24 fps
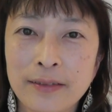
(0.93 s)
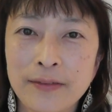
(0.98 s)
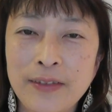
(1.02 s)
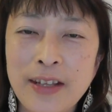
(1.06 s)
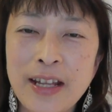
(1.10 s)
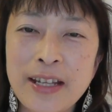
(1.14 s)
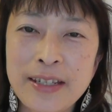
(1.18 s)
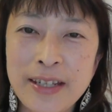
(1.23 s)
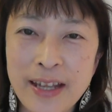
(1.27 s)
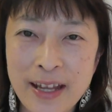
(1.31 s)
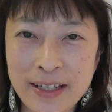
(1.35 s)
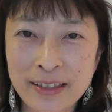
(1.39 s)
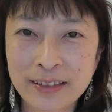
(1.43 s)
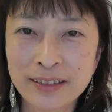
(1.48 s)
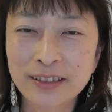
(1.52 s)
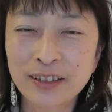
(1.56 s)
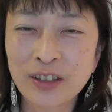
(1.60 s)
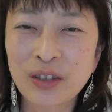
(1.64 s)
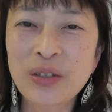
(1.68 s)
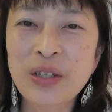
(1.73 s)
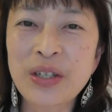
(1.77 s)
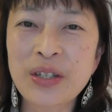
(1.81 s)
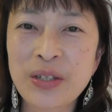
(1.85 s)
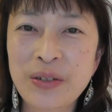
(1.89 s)
皆さん、
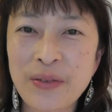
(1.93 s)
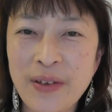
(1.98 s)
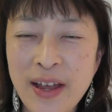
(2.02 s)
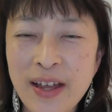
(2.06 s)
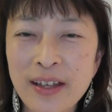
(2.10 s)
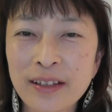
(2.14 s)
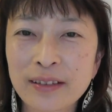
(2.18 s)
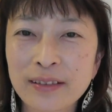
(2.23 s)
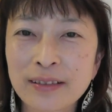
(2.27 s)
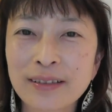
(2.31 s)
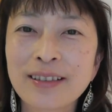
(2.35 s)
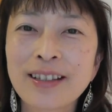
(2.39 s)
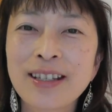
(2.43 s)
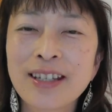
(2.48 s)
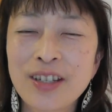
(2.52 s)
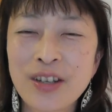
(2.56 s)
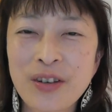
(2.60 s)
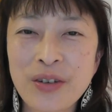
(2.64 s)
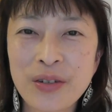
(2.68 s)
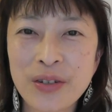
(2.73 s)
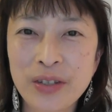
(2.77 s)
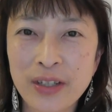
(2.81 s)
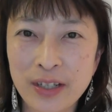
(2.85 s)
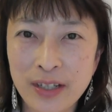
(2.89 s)
こんにちは。非
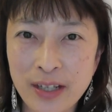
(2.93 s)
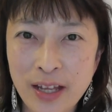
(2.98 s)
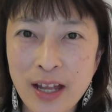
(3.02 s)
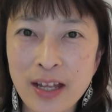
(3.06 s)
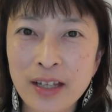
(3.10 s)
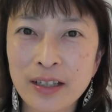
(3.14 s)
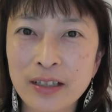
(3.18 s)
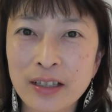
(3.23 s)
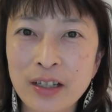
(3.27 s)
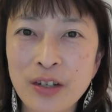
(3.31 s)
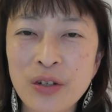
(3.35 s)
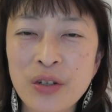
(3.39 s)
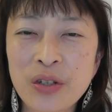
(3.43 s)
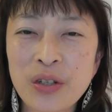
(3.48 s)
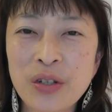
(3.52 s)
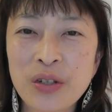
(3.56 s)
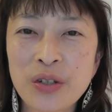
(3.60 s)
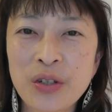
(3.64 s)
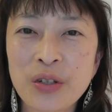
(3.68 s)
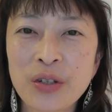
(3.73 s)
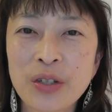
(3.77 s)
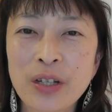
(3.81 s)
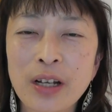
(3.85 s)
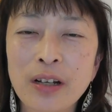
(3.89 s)
常識な教室
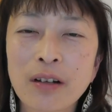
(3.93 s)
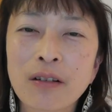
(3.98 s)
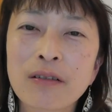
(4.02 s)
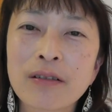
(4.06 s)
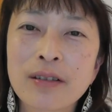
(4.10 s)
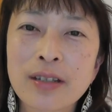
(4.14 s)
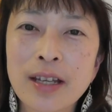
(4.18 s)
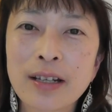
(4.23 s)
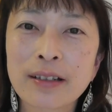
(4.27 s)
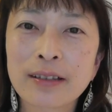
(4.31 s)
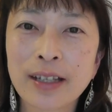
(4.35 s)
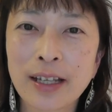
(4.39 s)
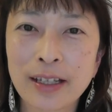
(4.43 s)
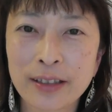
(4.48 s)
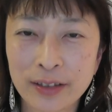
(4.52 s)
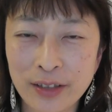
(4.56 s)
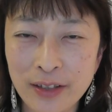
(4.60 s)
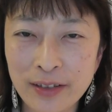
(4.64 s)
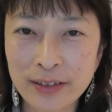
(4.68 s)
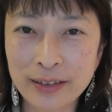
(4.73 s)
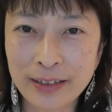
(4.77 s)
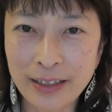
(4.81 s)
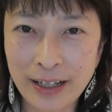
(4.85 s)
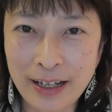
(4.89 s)
集客
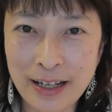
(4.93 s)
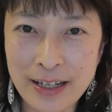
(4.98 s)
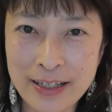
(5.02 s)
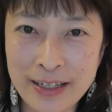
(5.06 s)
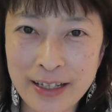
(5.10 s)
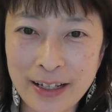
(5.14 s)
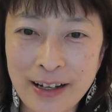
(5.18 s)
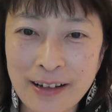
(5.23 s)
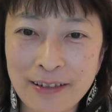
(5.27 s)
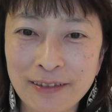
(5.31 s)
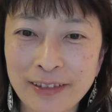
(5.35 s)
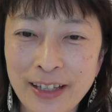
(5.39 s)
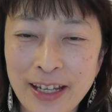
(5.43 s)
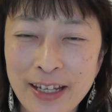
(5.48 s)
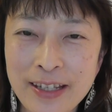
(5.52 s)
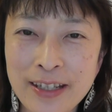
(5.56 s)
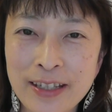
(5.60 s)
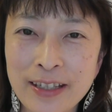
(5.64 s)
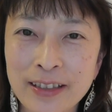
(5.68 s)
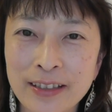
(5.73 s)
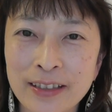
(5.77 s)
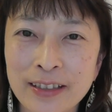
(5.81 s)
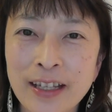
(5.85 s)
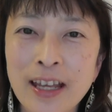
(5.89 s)
コンサルタント、高橋坂子で
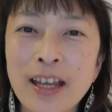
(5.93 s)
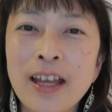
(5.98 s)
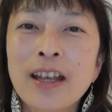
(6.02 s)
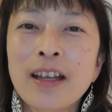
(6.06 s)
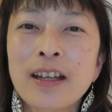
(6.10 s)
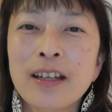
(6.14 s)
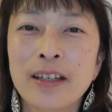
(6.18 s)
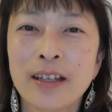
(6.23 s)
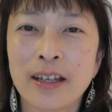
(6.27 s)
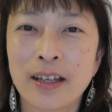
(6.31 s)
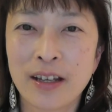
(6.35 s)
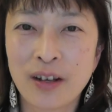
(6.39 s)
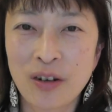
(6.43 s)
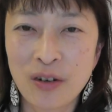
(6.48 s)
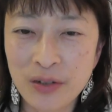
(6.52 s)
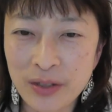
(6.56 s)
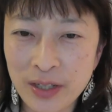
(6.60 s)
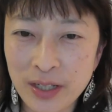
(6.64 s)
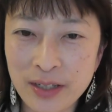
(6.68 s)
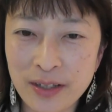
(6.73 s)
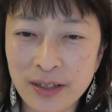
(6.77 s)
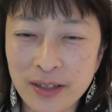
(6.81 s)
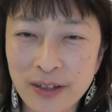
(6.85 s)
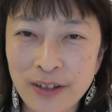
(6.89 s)
す。本
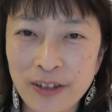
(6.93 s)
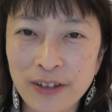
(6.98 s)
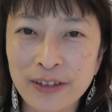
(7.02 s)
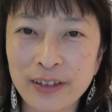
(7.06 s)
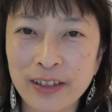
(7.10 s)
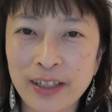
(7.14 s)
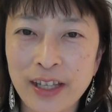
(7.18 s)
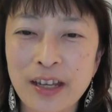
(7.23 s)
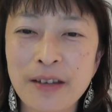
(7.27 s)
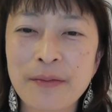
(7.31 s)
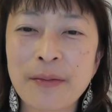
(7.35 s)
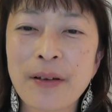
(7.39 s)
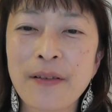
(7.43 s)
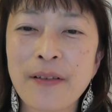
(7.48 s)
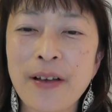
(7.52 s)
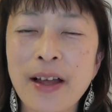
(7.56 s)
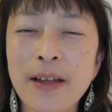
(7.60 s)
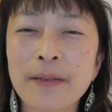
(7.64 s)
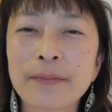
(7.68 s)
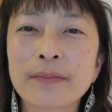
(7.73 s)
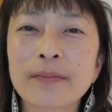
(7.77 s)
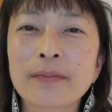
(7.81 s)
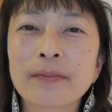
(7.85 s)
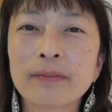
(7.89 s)
日のテーマ
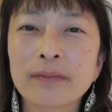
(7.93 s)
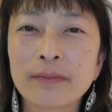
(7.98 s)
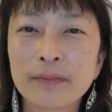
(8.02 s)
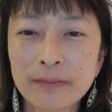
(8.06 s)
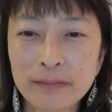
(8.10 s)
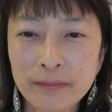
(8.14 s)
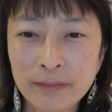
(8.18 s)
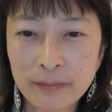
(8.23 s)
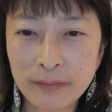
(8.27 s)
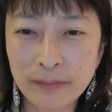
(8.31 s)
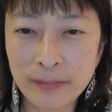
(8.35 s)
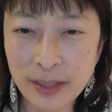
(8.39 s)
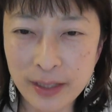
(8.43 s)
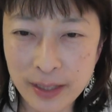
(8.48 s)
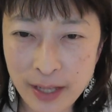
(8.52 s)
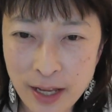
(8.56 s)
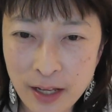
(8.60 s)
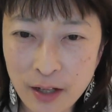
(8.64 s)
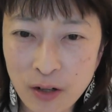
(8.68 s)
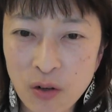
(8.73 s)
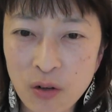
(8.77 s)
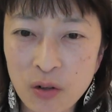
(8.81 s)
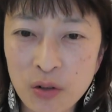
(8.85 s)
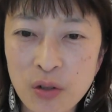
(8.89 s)
は、成
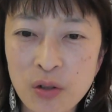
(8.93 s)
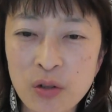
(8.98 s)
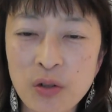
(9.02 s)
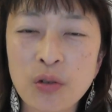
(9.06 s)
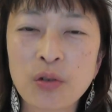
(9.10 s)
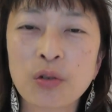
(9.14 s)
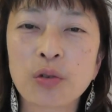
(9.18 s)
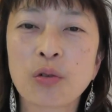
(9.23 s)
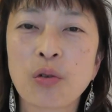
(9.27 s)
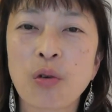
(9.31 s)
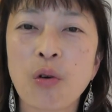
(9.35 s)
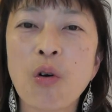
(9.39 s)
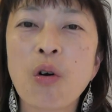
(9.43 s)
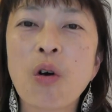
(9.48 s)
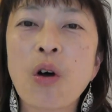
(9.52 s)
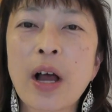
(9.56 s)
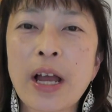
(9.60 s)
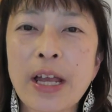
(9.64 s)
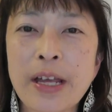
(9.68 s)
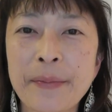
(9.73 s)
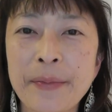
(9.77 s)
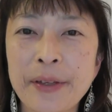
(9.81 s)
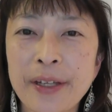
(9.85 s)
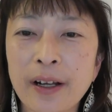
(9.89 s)
功の速度を
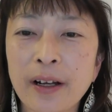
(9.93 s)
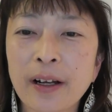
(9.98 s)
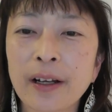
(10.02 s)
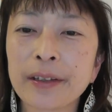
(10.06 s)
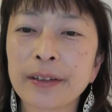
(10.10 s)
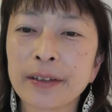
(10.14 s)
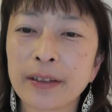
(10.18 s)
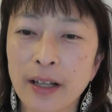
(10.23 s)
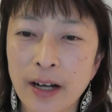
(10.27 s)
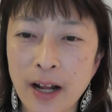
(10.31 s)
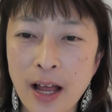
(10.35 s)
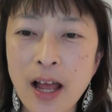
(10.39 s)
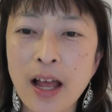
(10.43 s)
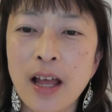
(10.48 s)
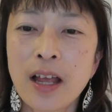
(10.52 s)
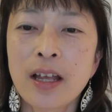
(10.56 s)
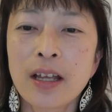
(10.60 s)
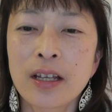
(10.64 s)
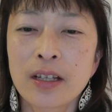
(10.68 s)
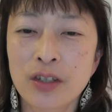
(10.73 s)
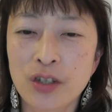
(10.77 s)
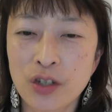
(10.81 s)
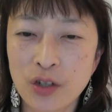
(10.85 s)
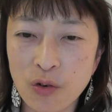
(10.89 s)
早めたかったら、
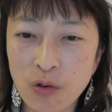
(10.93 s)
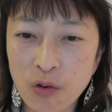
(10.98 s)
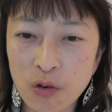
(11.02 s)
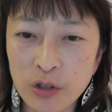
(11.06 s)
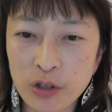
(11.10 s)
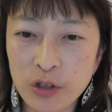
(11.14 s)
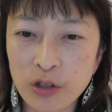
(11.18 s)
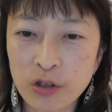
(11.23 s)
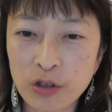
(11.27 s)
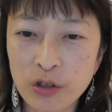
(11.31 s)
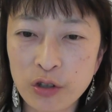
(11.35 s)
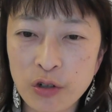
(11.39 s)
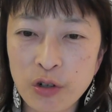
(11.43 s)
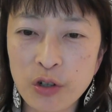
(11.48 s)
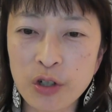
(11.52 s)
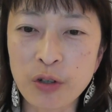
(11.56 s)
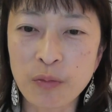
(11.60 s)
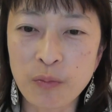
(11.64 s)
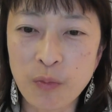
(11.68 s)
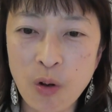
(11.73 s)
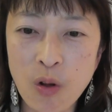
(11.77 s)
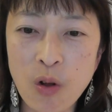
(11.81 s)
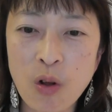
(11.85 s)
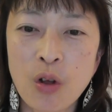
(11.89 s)
自己流よ
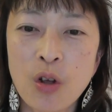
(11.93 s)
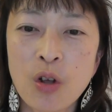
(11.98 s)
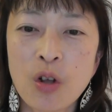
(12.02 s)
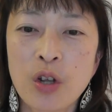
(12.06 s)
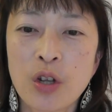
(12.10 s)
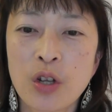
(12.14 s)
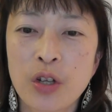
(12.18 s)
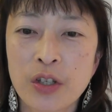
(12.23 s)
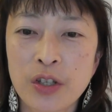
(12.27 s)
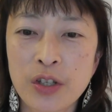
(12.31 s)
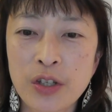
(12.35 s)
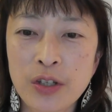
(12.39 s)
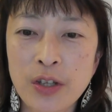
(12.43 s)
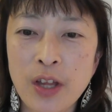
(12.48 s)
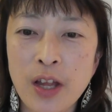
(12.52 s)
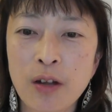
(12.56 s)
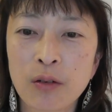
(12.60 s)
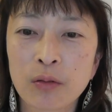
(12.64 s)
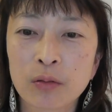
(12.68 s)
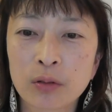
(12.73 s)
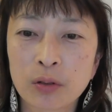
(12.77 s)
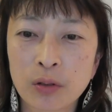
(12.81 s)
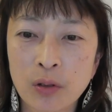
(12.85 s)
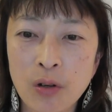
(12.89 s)
りも素
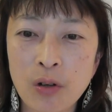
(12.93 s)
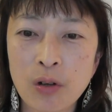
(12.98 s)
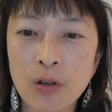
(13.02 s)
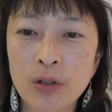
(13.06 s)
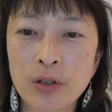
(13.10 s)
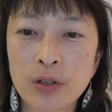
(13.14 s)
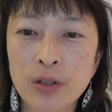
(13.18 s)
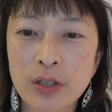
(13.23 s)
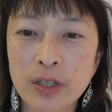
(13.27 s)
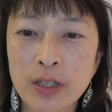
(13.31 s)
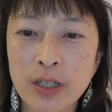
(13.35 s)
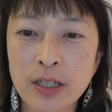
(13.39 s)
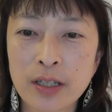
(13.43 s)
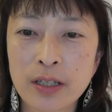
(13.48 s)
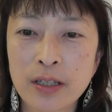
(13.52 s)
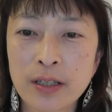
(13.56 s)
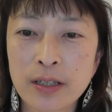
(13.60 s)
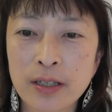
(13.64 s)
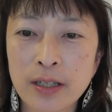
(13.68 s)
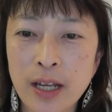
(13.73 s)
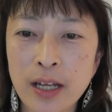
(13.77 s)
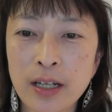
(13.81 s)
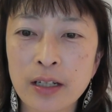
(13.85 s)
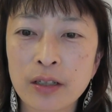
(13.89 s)
直と
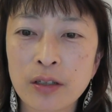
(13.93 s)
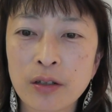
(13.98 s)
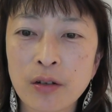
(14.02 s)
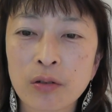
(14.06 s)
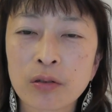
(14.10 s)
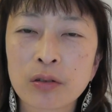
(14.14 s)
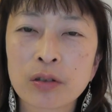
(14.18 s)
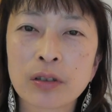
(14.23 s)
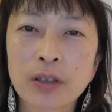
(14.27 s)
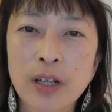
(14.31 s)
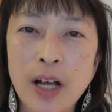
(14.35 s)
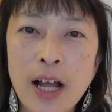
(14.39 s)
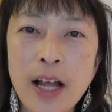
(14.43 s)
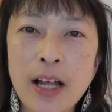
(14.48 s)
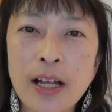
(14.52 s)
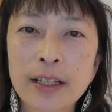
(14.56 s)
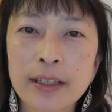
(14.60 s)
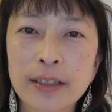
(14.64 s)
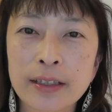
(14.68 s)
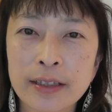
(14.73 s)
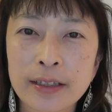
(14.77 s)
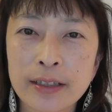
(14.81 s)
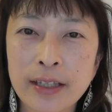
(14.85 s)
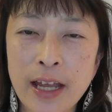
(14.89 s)
実践力が
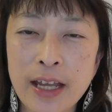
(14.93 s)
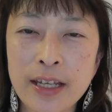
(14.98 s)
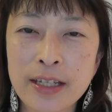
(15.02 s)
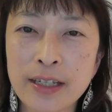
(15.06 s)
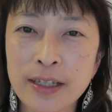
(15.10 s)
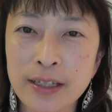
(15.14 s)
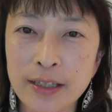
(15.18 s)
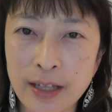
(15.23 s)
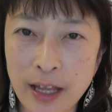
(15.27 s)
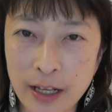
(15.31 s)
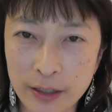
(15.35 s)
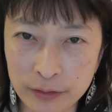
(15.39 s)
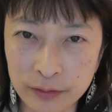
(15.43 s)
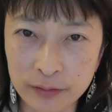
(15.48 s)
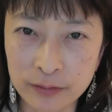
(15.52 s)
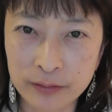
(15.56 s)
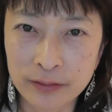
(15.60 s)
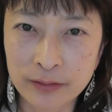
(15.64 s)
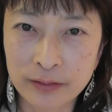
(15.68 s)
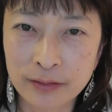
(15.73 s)
大事になる